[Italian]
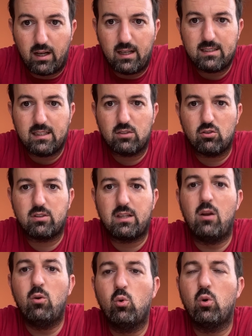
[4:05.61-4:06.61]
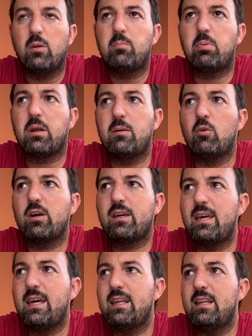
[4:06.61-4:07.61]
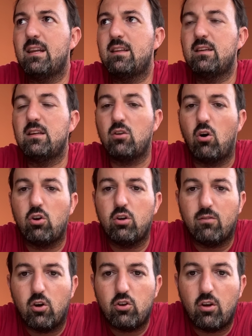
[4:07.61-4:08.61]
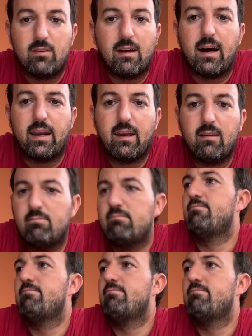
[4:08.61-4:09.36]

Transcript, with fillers: nel senso se lui è il primo a chiederti no, io voglio andare,